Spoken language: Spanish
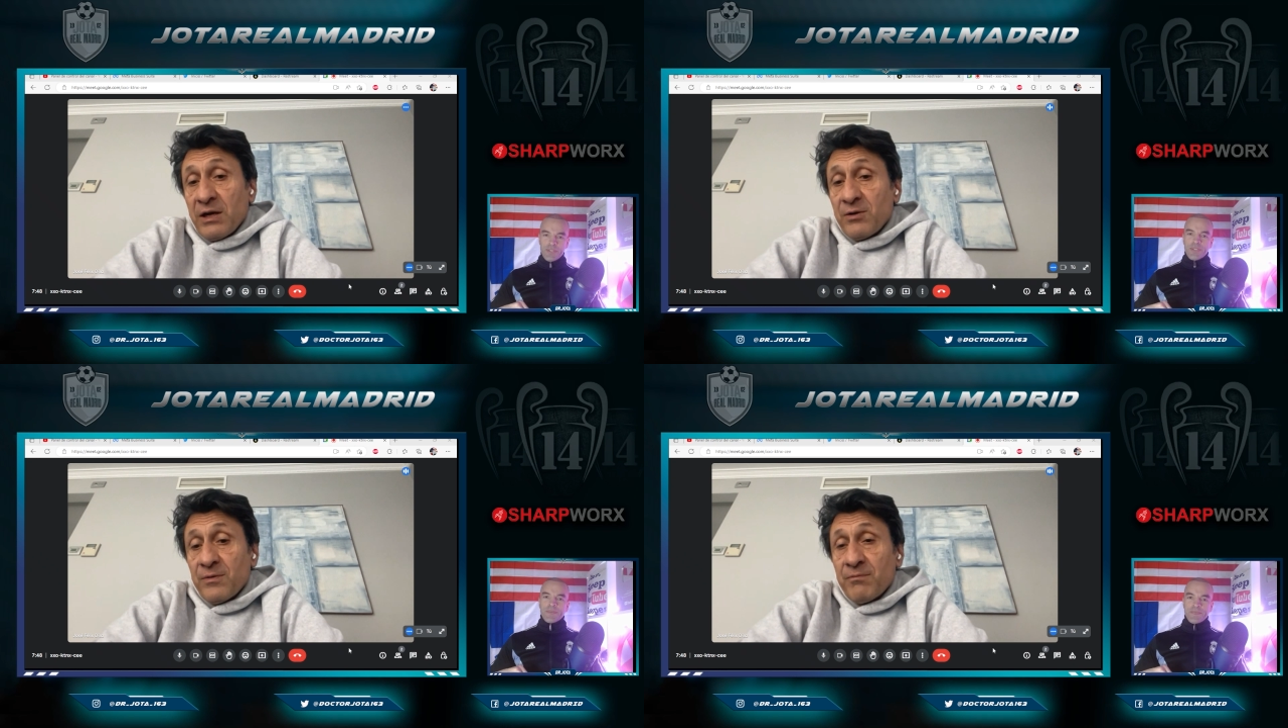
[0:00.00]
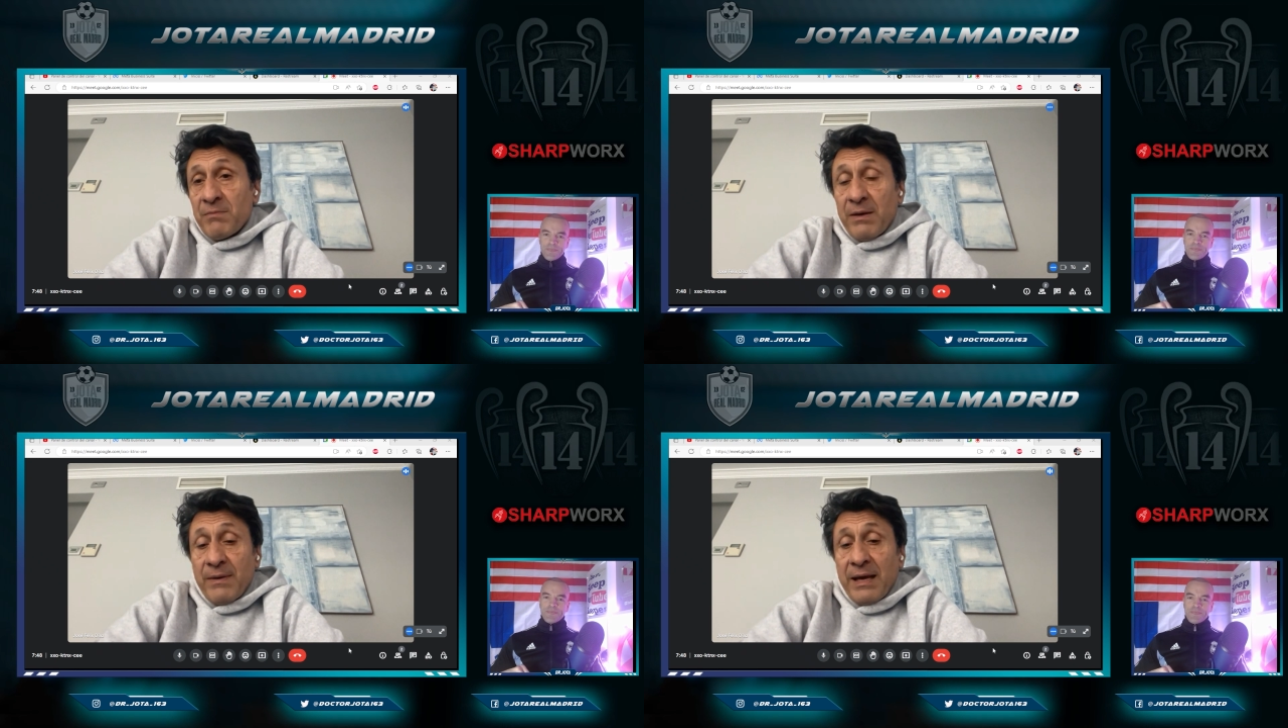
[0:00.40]
Entonces,
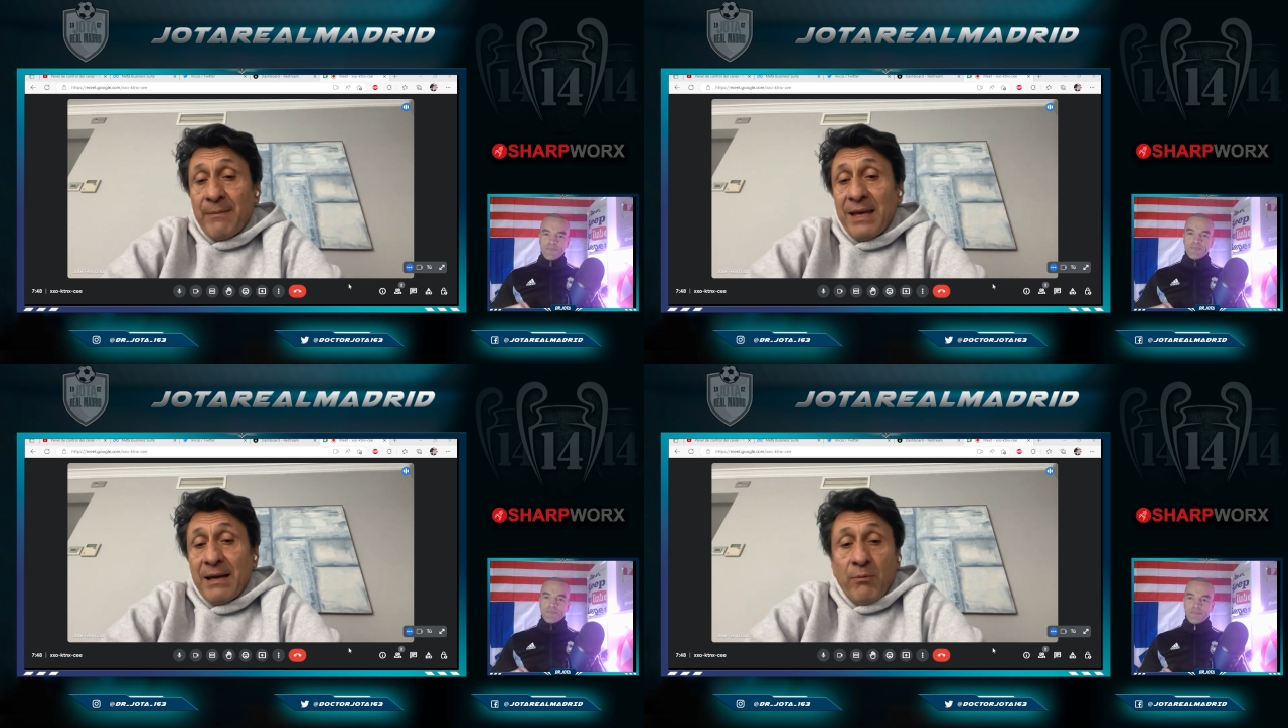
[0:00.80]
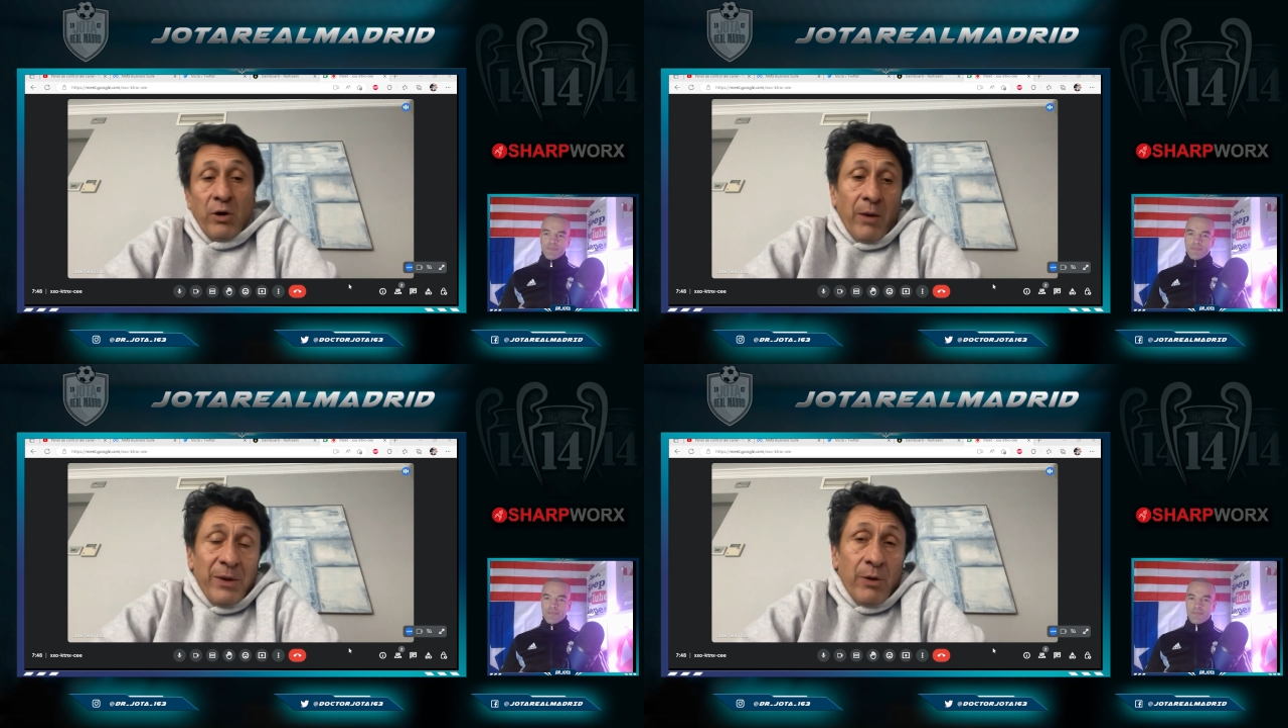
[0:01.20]
claro, me ve a
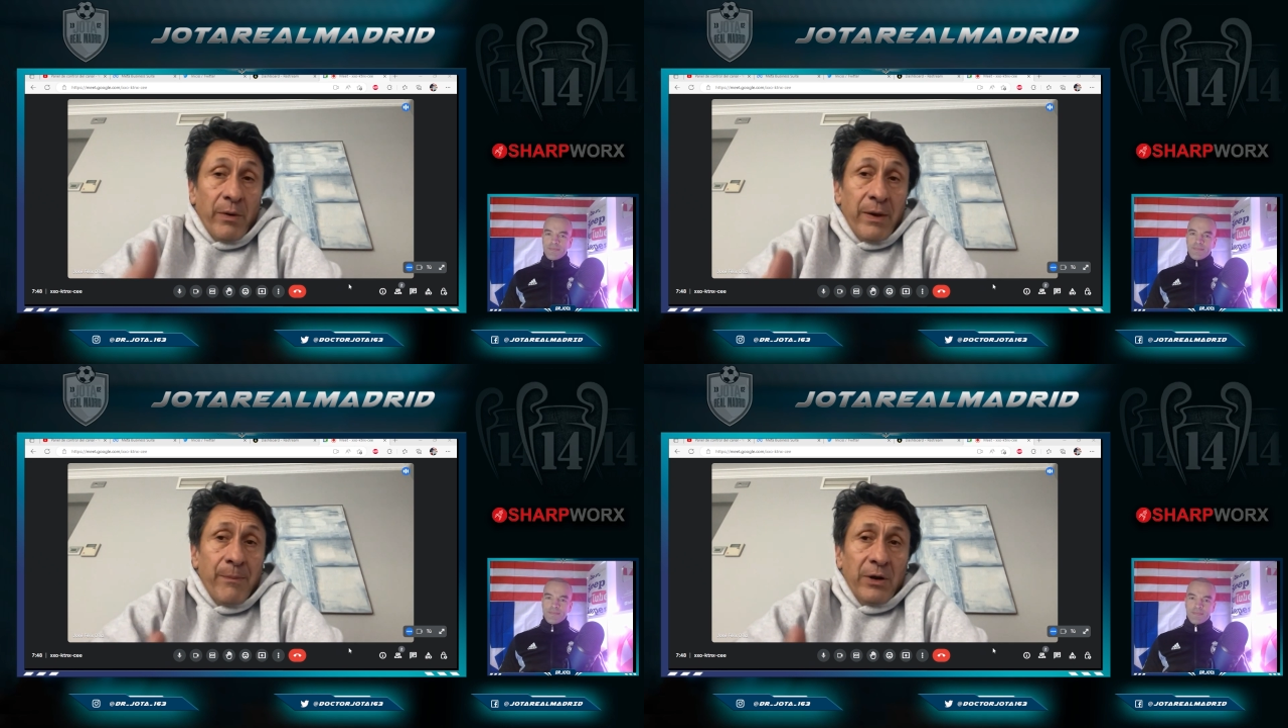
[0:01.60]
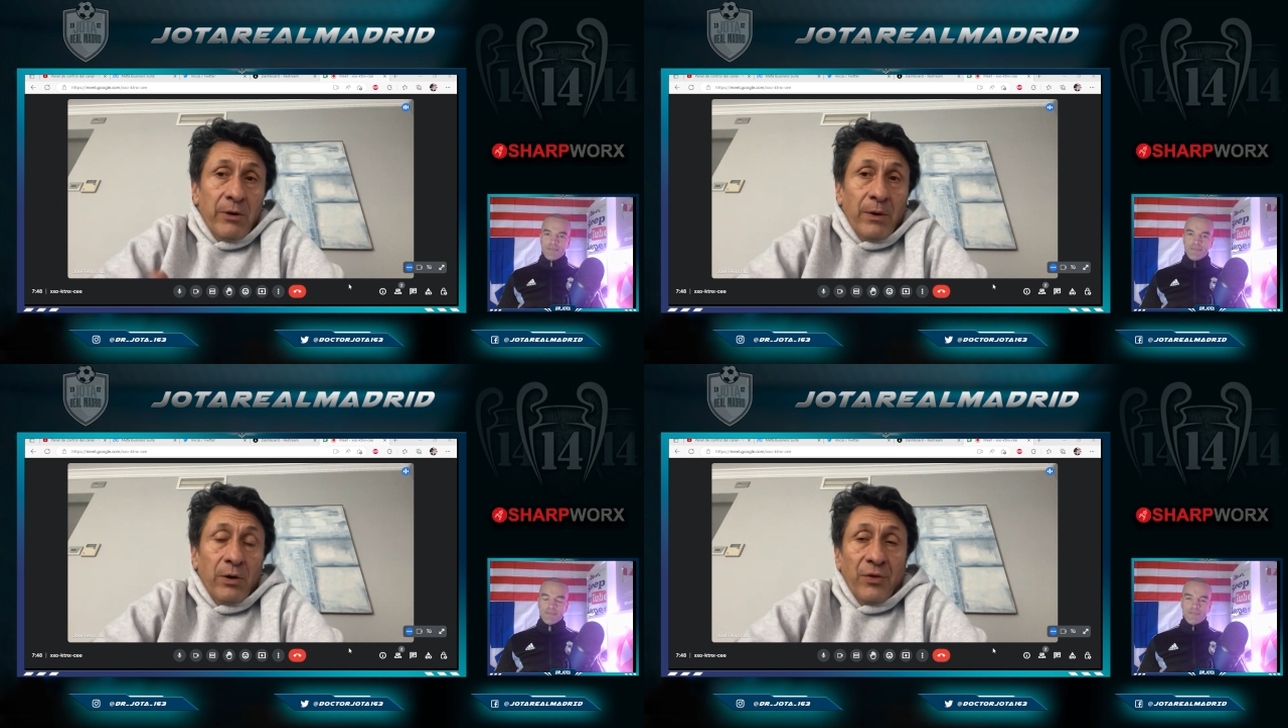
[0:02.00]
mí, bueno, a mí no
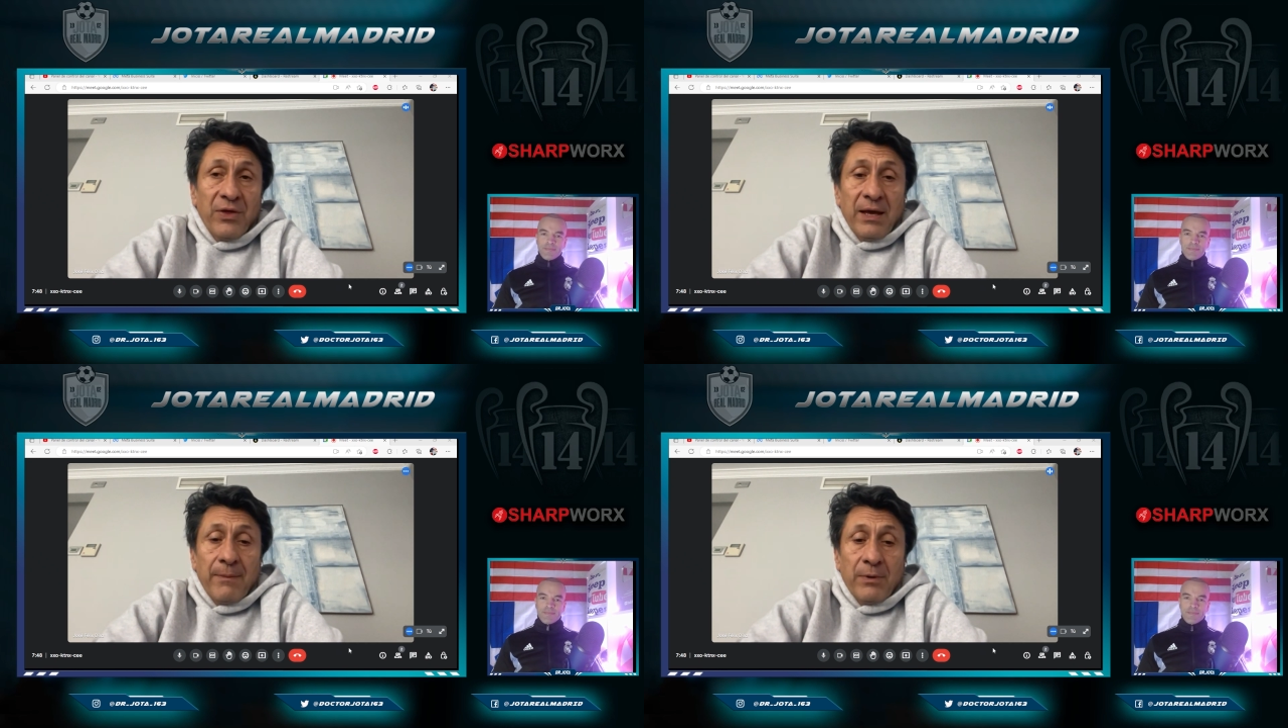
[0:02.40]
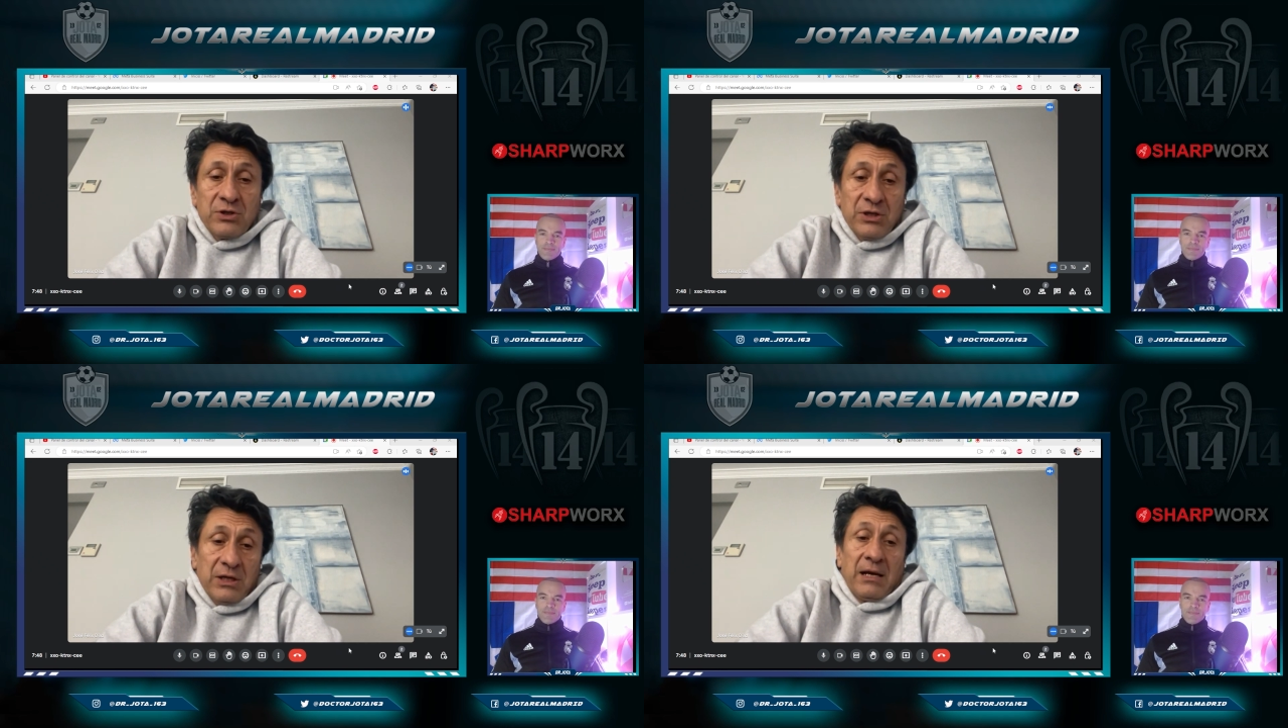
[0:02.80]
me ve porque no me
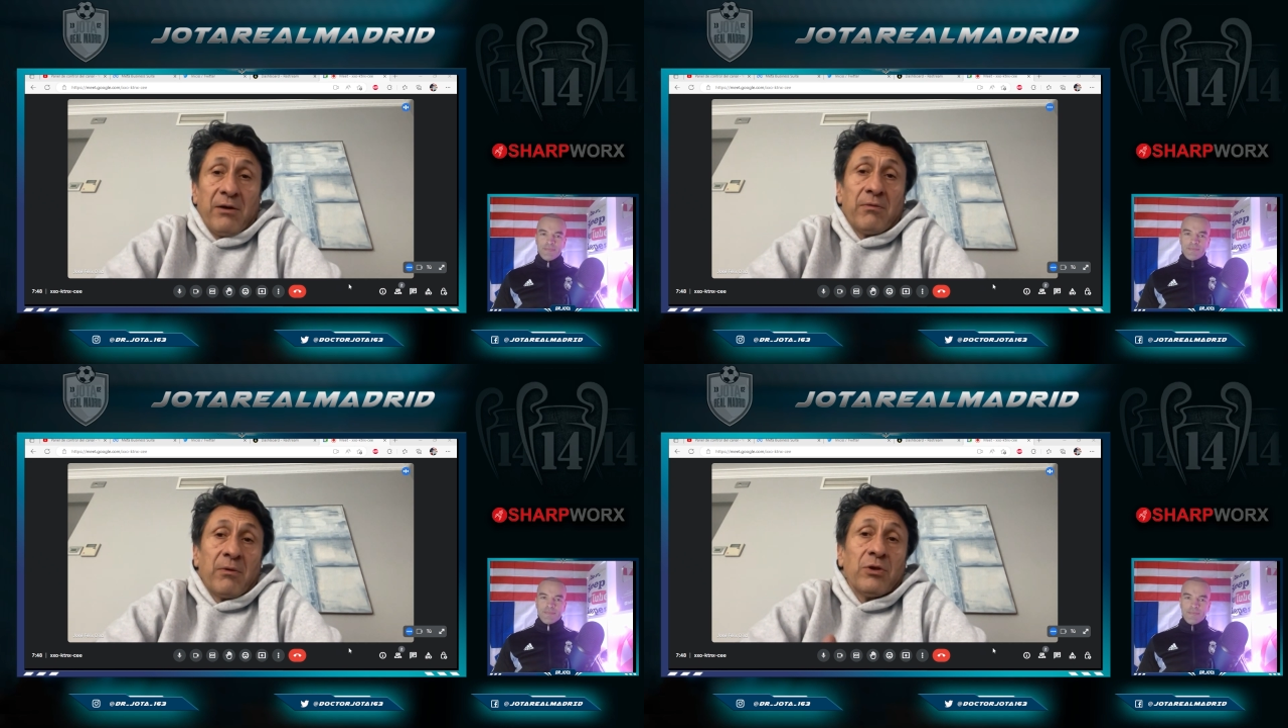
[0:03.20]
conocía, pero sí,